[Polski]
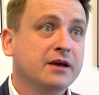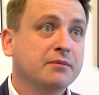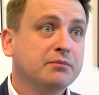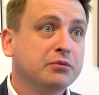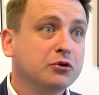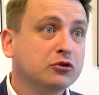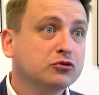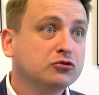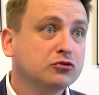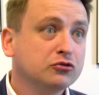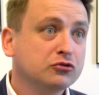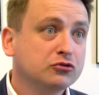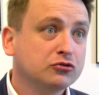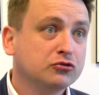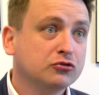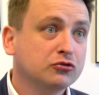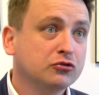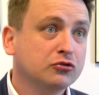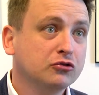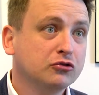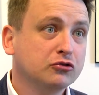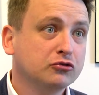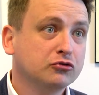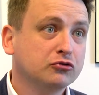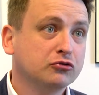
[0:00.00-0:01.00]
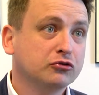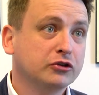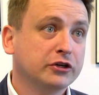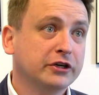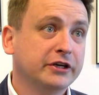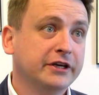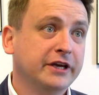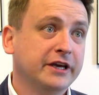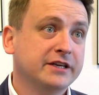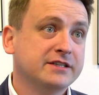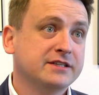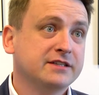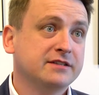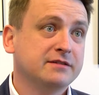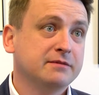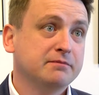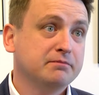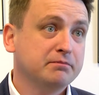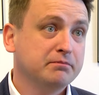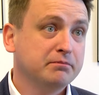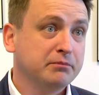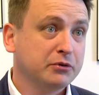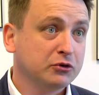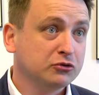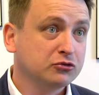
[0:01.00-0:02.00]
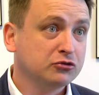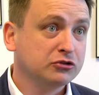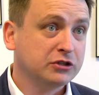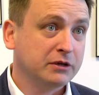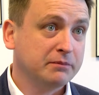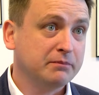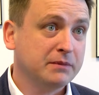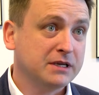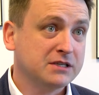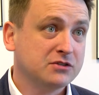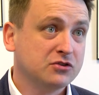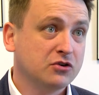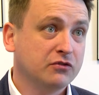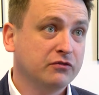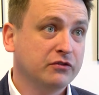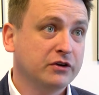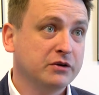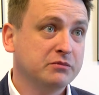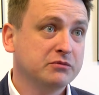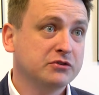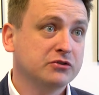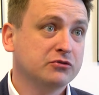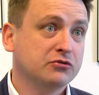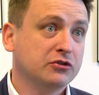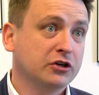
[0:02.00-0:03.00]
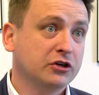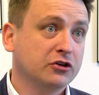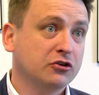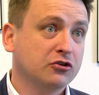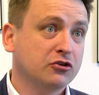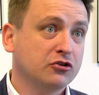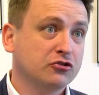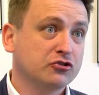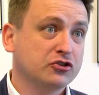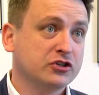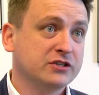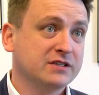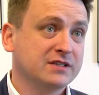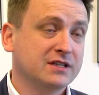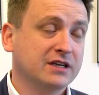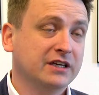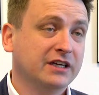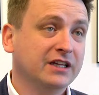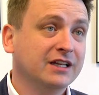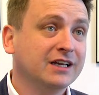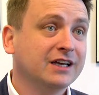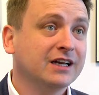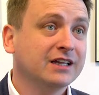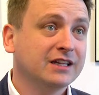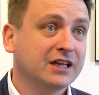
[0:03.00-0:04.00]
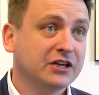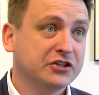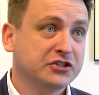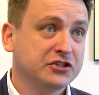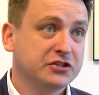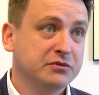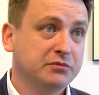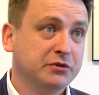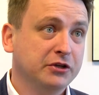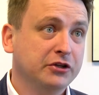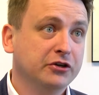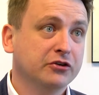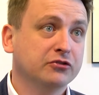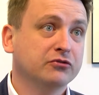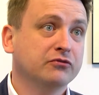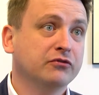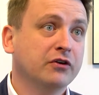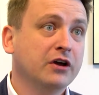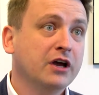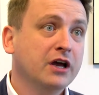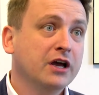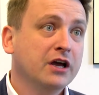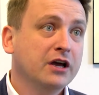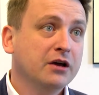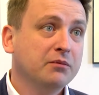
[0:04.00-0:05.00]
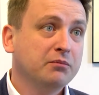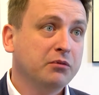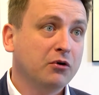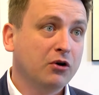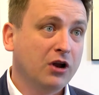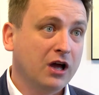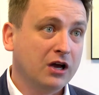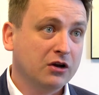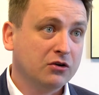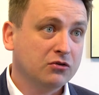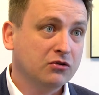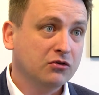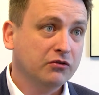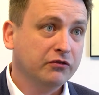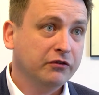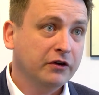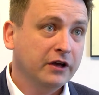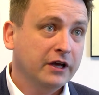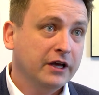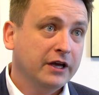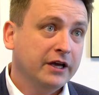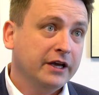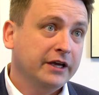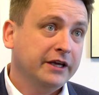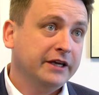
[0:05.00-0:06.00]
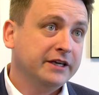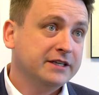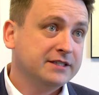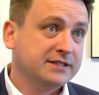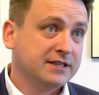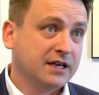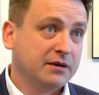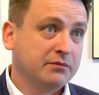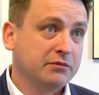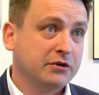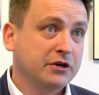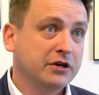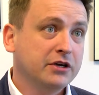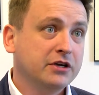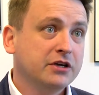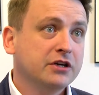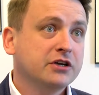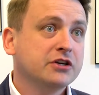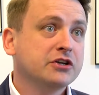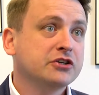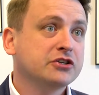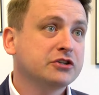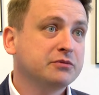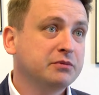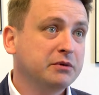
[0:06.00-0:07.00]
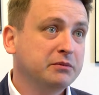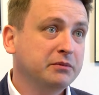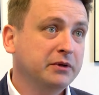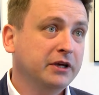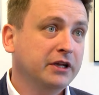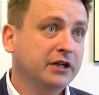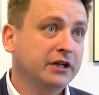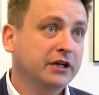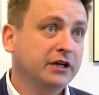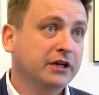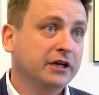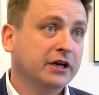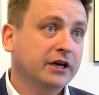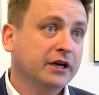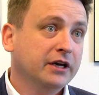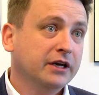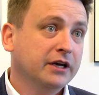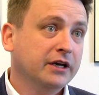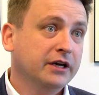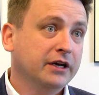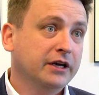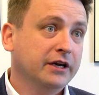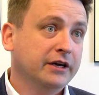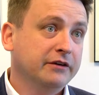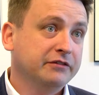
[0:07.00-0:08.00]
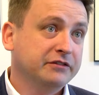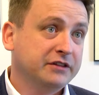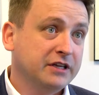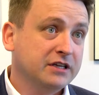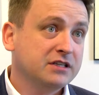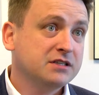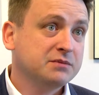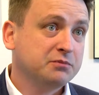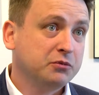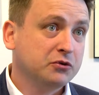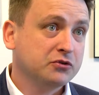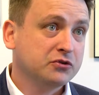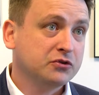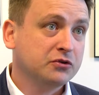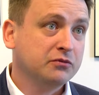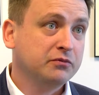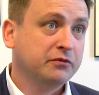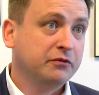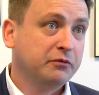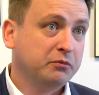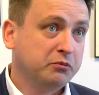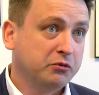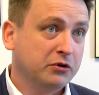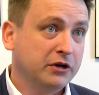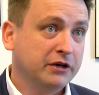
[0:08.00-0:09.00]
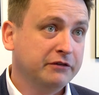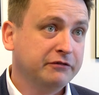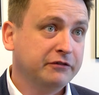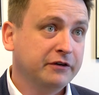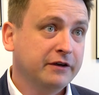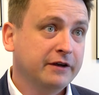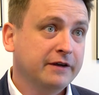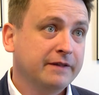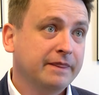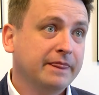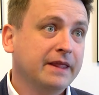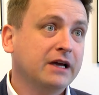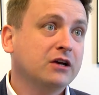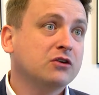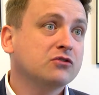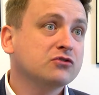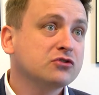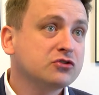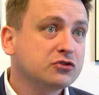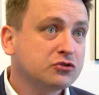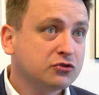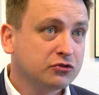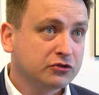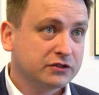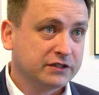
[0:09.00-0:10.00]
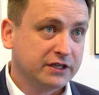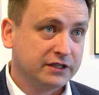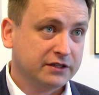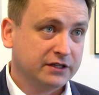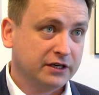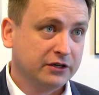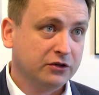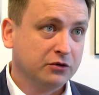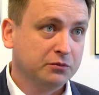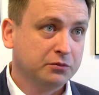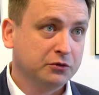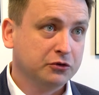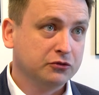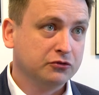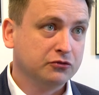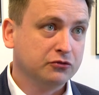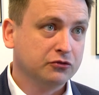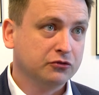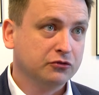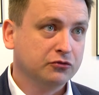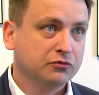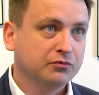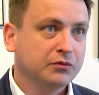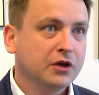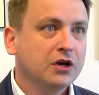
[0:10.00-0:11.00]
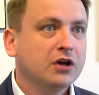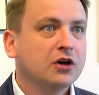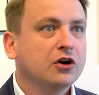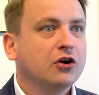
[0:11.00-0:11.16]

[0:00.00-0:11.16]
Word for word: produktu, który jest produktem masowym, z którego korzysta kilkanaście milionów Polaków i chcemy, żeby mieli e, w ten sposób wpływ na konstrukcję tego produktu.